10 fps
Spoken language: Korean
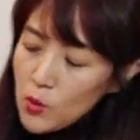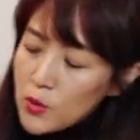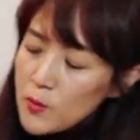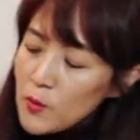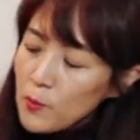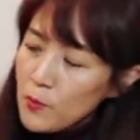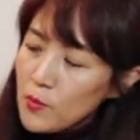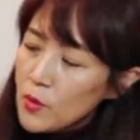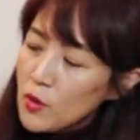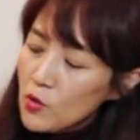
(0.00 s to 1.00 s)
코스북
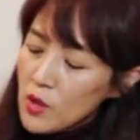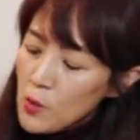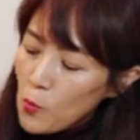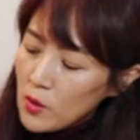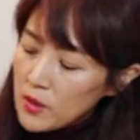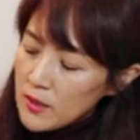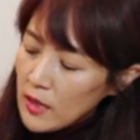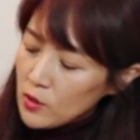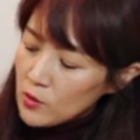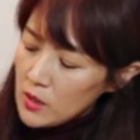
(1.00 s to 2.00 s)
유닛 1의
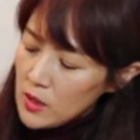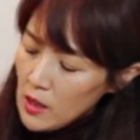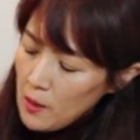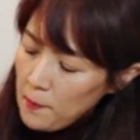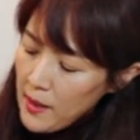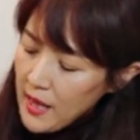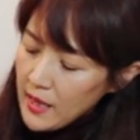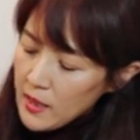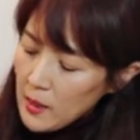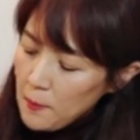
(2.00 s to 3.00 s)
단어들이 a
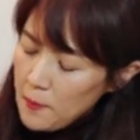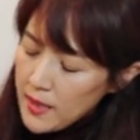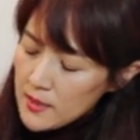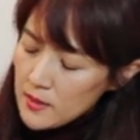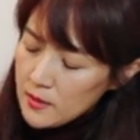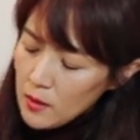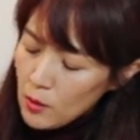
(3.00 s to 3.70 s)
pen, a pencil,